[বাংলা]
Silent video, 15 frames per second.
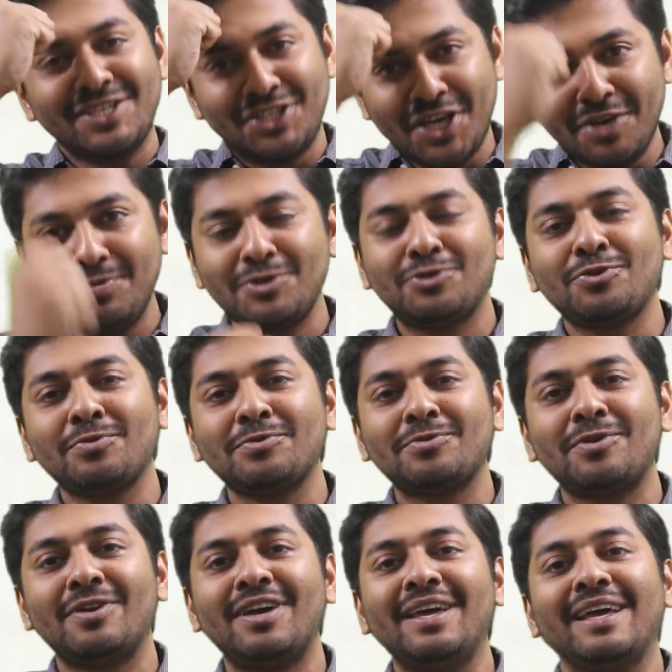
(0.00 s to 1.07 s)
সেই
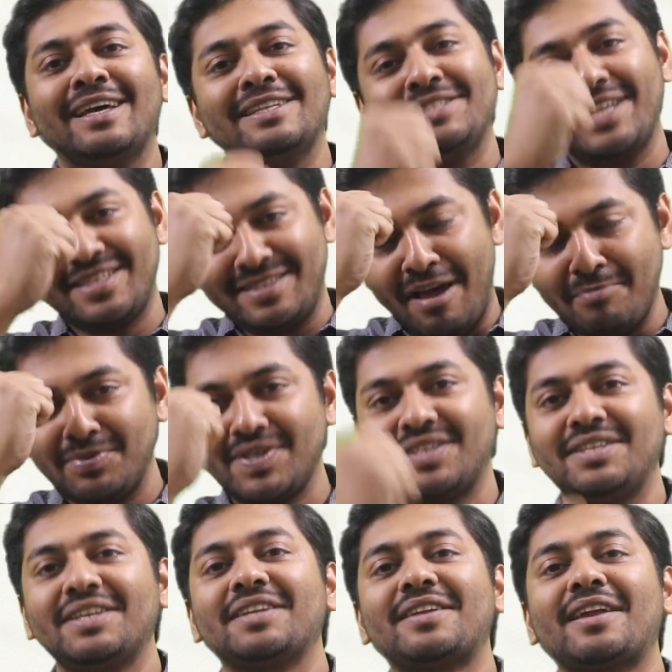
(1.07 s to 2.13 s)
বিশ্ববিদ্যালয়ে যে
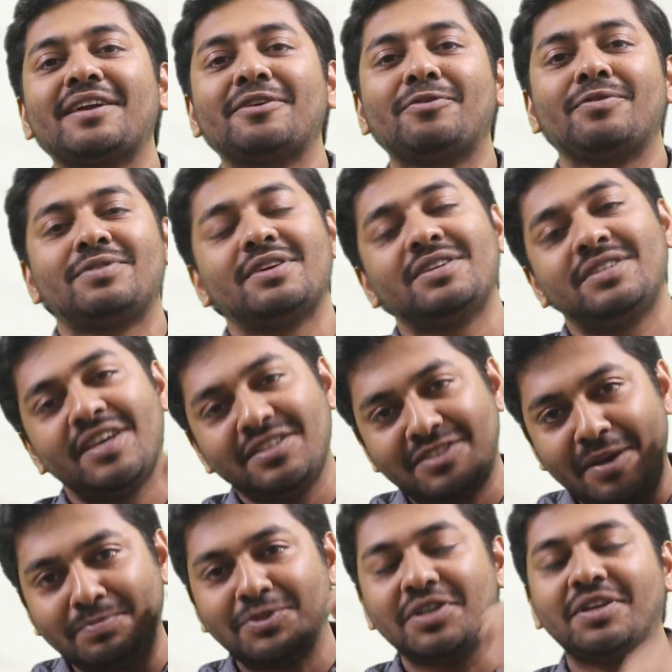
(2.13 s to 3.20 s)
সাবজেক্টটিকে টার্গেট করেছি সেই
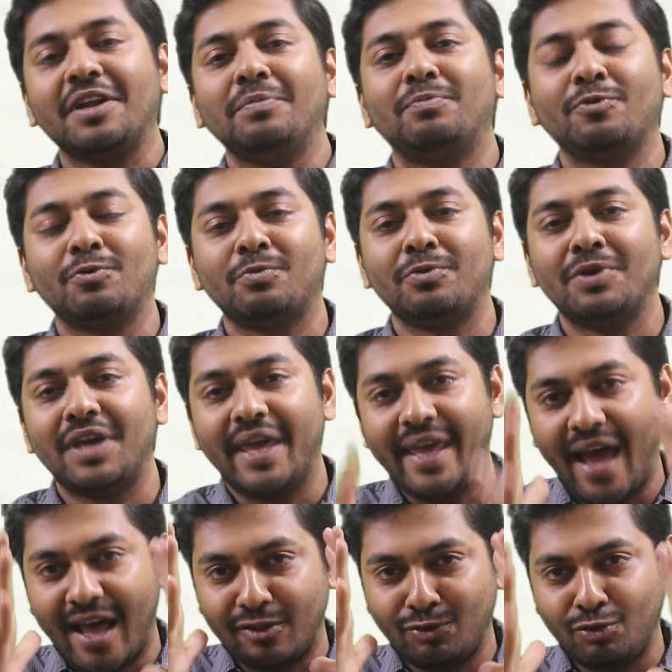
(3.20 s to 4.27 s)
সাবজেক্টেই পড়বো
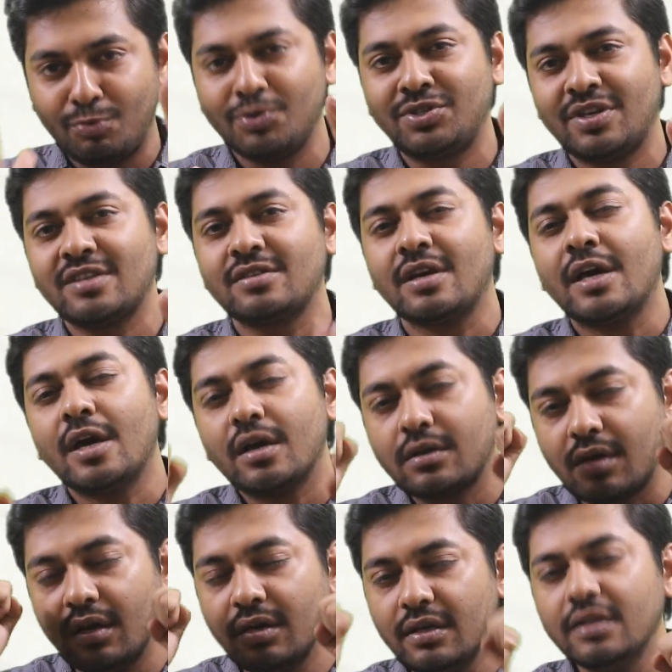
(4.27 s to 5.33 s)
এই আত্মবিশ্বাস
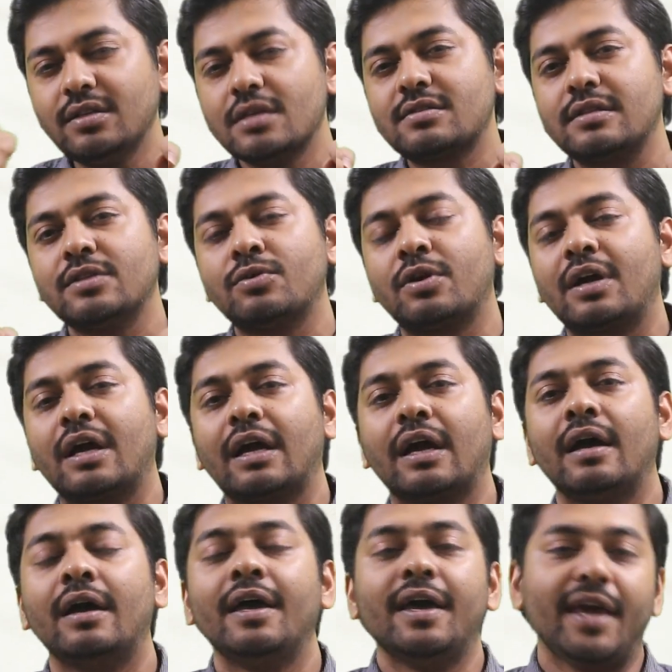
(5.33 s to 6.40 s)
কন্টিনিউয়াসলি ধরে
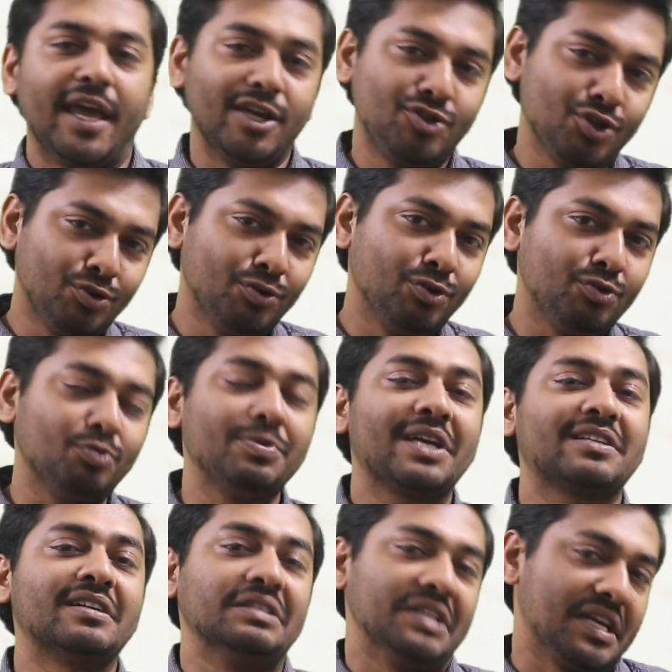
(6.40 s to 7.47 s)
রাখা এই জন্য তুমি
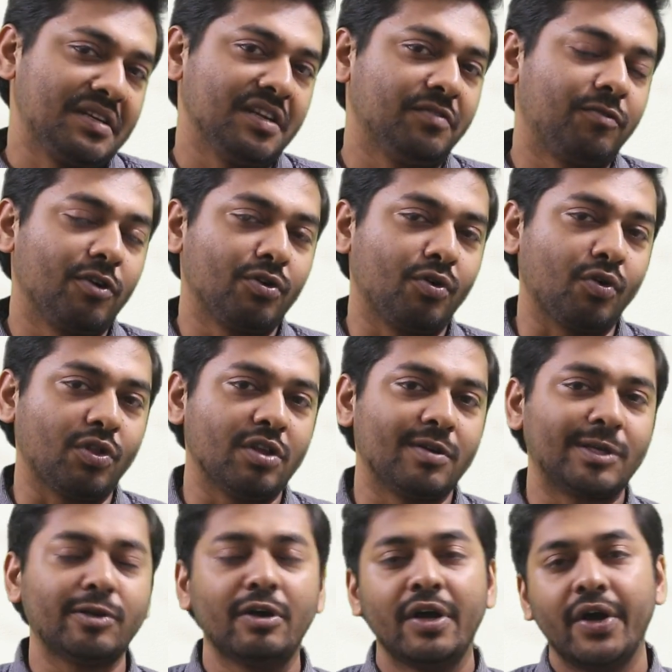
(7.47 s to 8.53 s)
একটা টেকনিক ফলো করতে
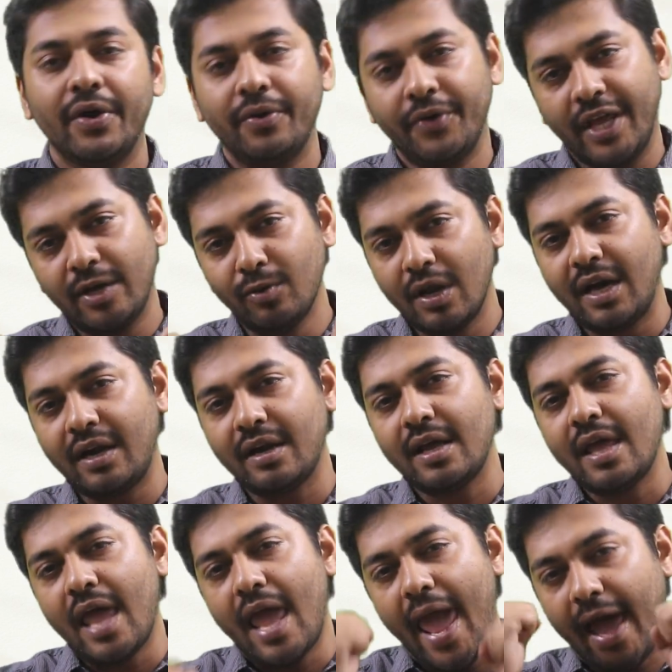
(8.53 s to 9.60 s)
পারো রেগুলার
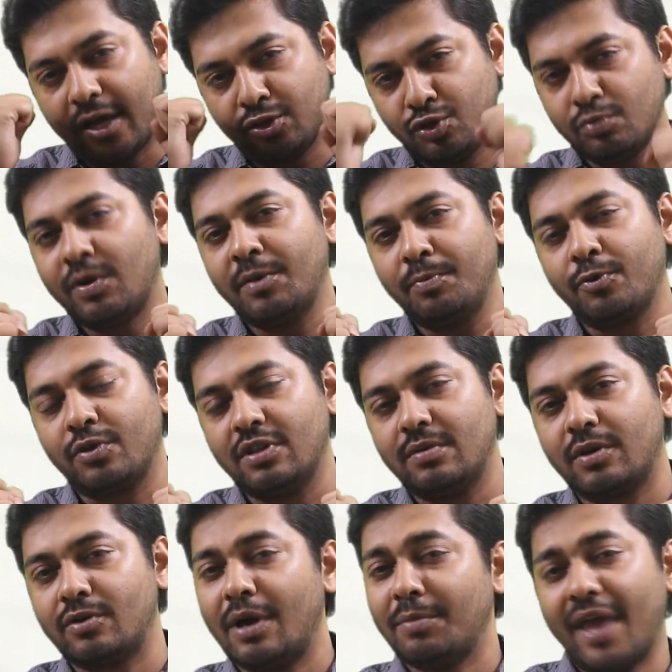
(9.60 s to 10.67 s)
একশো বার পড়তে
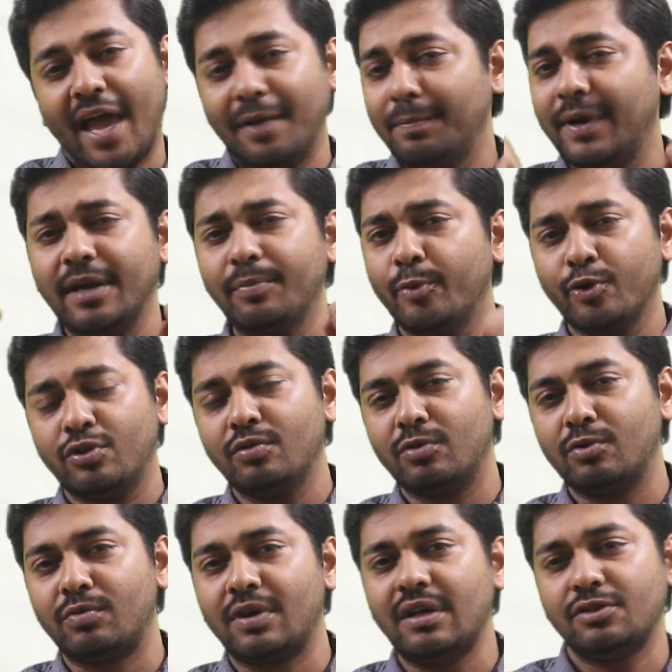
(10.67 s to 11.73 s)
পারো আমি একবারে পড়তে
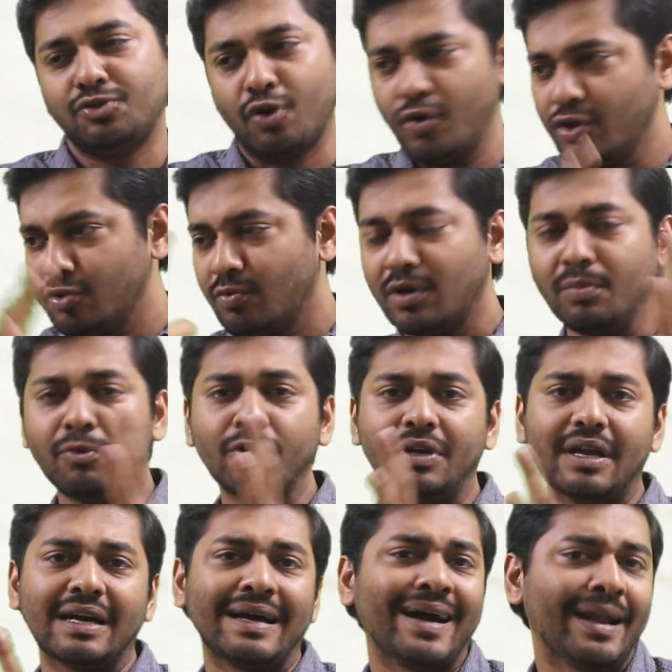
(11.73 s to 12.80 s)
বলবো না যখনই তোমার
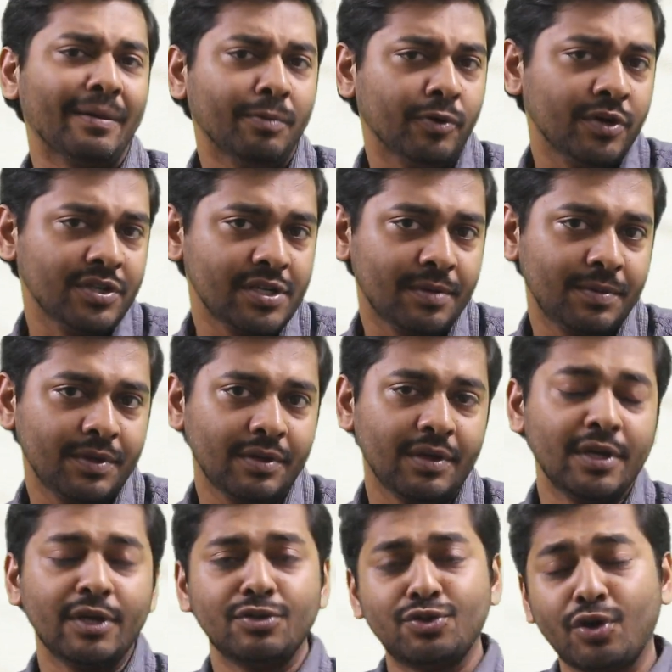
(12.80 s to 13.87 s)
মনটা খারাপ হয়ে যাবে
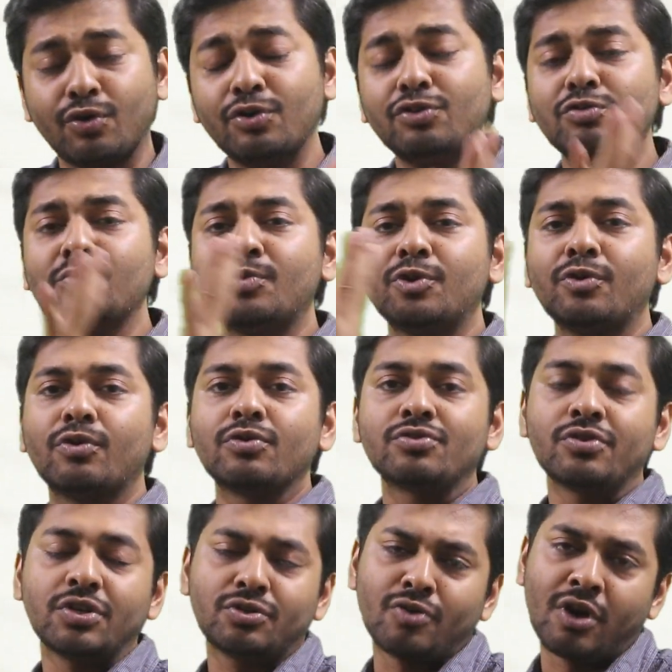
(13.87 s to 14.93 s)
যখনই তুমি মনে
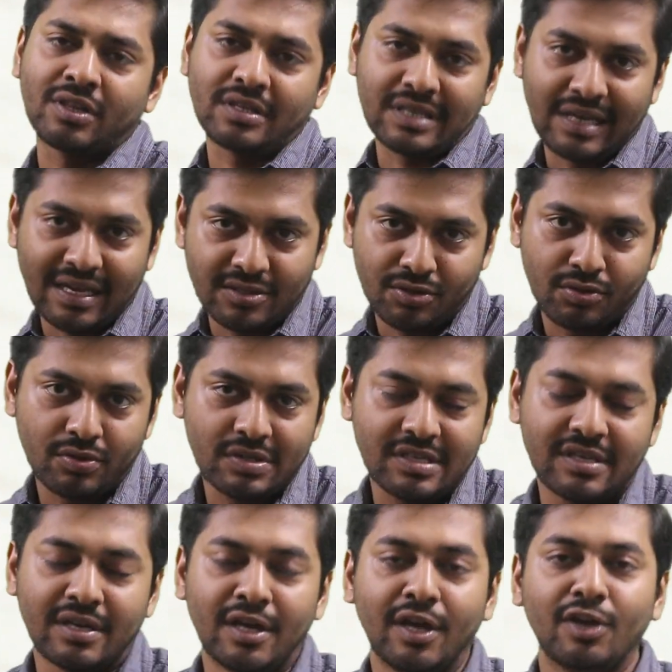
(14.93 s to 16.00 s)
করছো একটু হতাশা কাজ
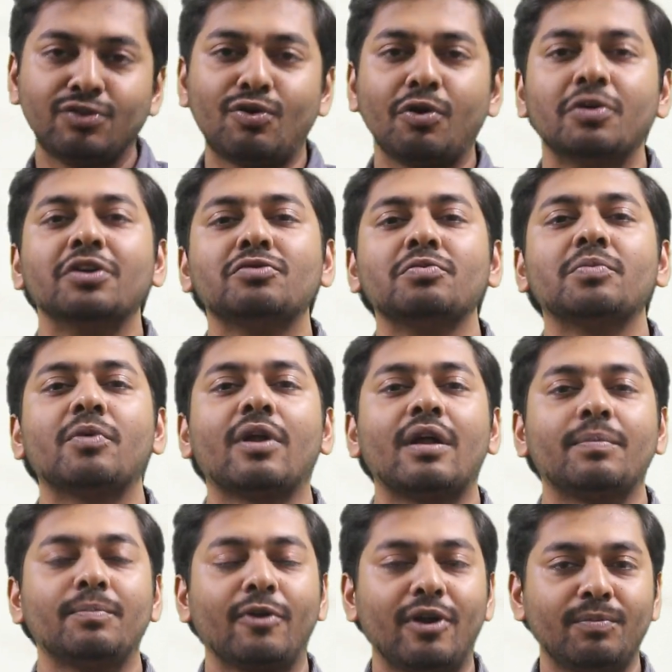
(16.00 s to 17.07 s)
করছে তখনই তুমি
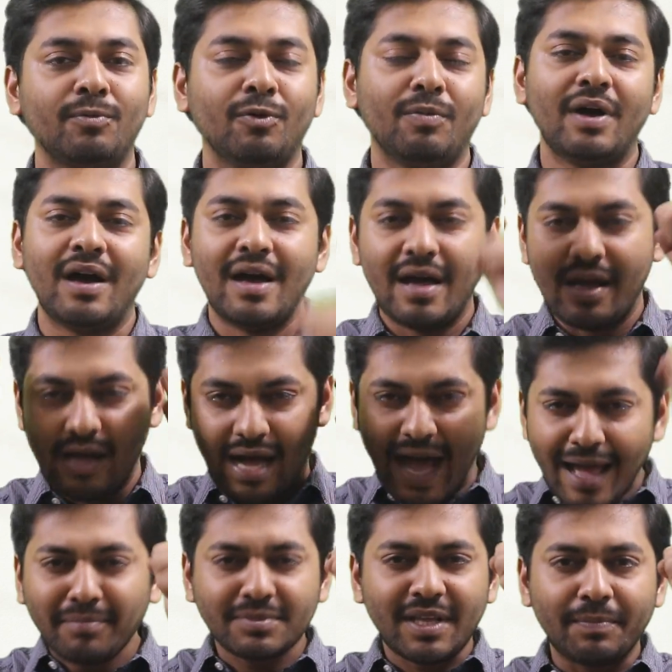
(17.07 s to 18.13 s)
বলার বলবা
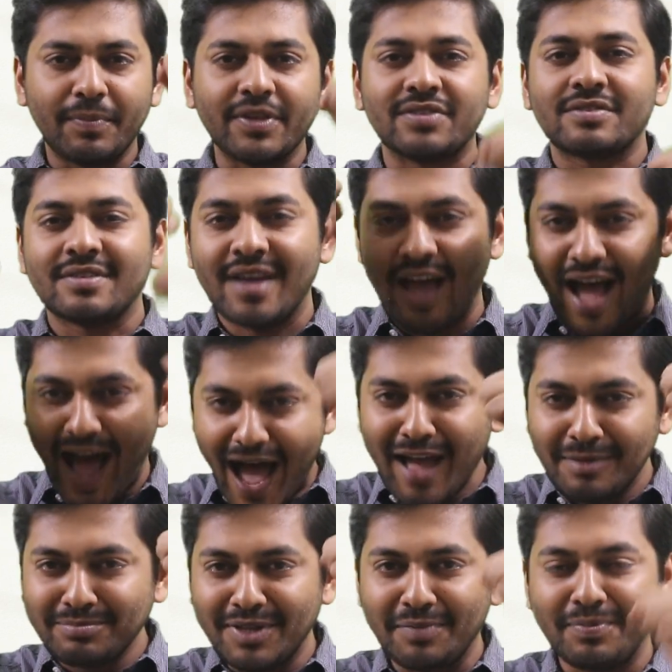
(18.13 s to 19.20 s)
আই এম দ্য বেস্ট আই
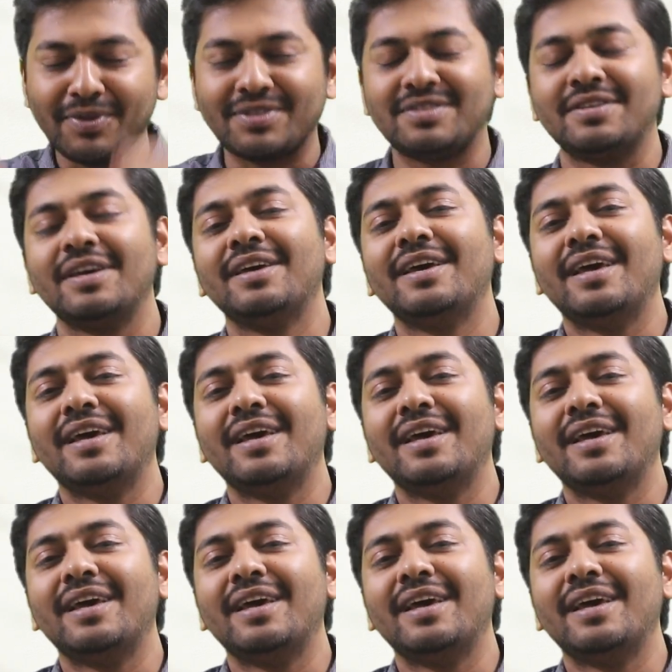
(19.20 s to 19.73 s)
এম দ্য বেস্ট